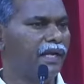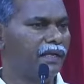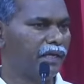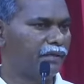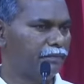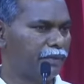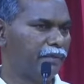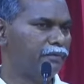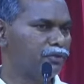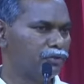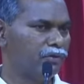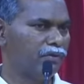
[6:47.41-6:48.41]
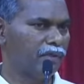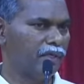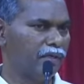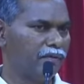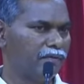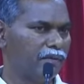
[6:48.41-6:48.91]
ఇజ్రాయెల్ని ఆయన
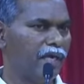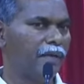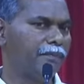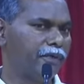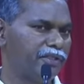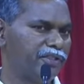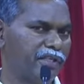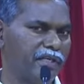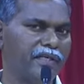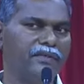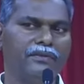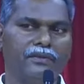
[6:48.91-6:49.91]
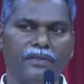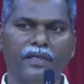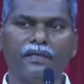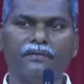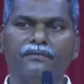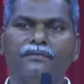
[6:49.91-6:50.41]
ప్రేమిస్తూనే ఉన్నారు ఏర్పాటు
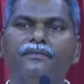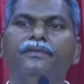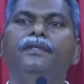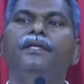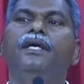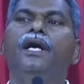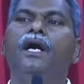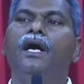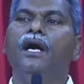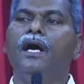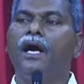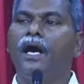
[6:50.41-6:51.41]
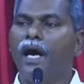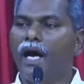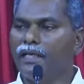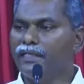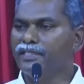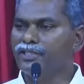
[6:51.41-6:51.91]
జనాంగంగా ఉన్నారు
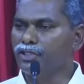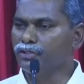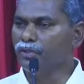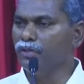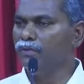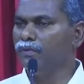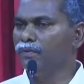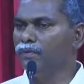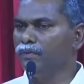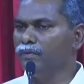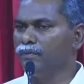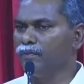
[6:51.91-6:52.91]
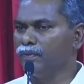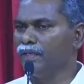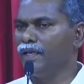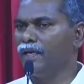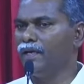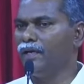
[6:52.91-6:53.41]
అట్టి స్థితిలో
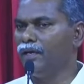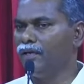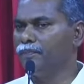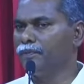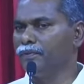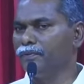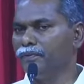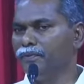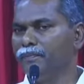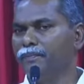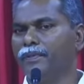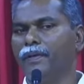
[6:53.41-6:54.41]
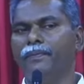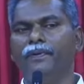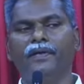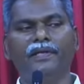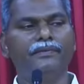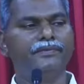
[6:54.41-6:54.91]
ఉన్న అప్పుడు
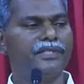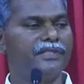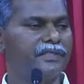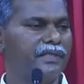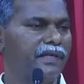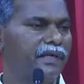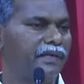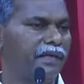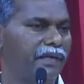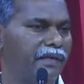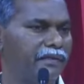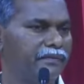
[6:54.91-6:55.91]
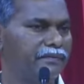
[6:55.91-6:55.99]
వారు ఏం చేశారు అంటే